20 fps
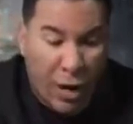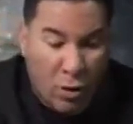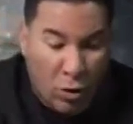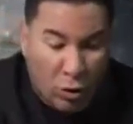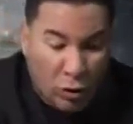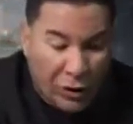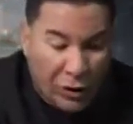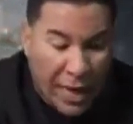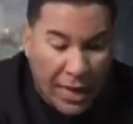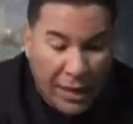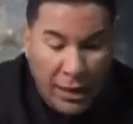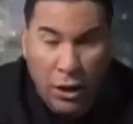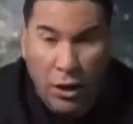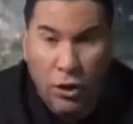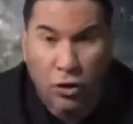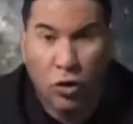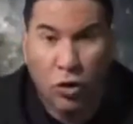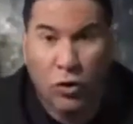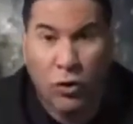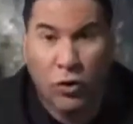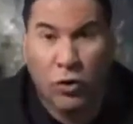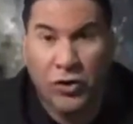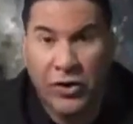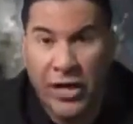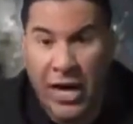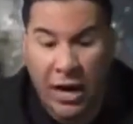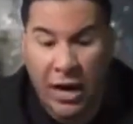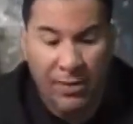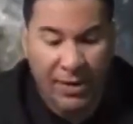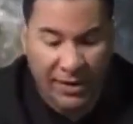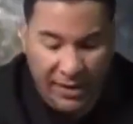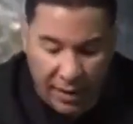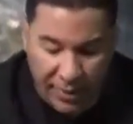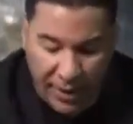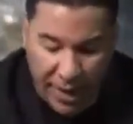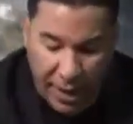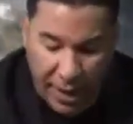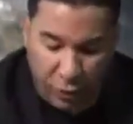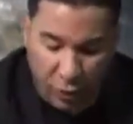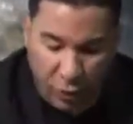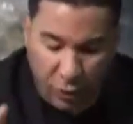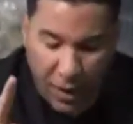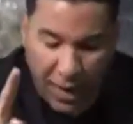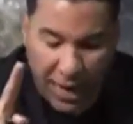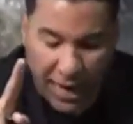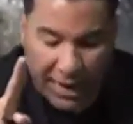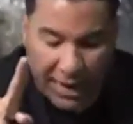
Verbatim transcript: usted lo anota todos los días que me está viendo.